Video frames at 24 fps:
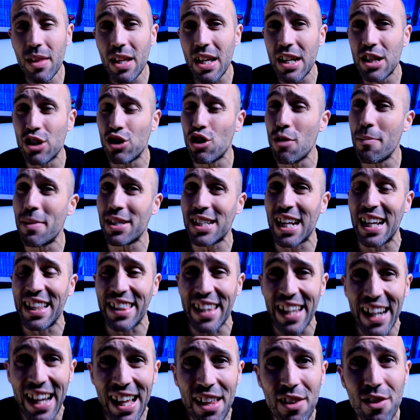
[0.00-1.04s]
estoy más
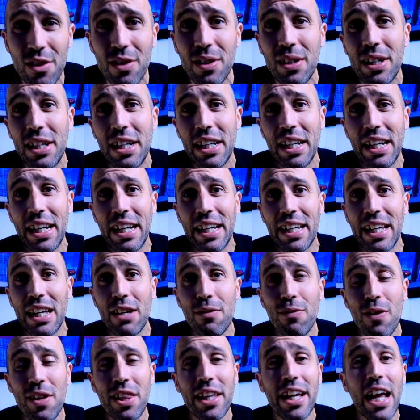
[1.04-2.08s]
alterado y es
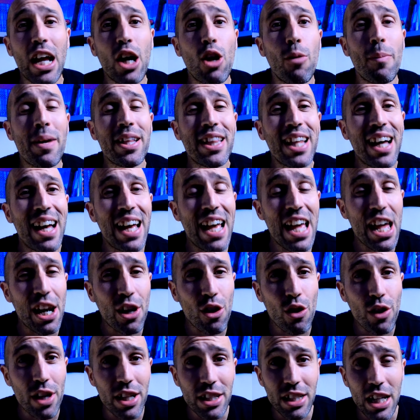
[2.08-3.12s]
fácil que cometa
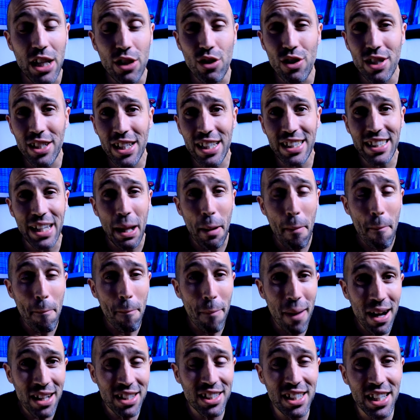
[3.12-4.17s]
errores. Entonces es
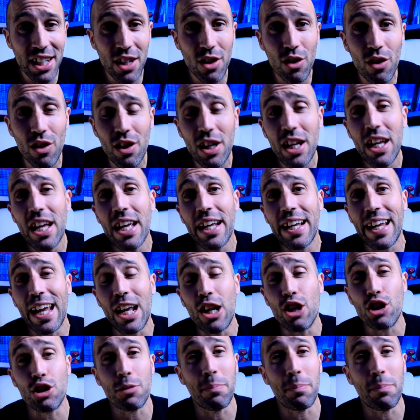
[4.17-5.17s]
básico que los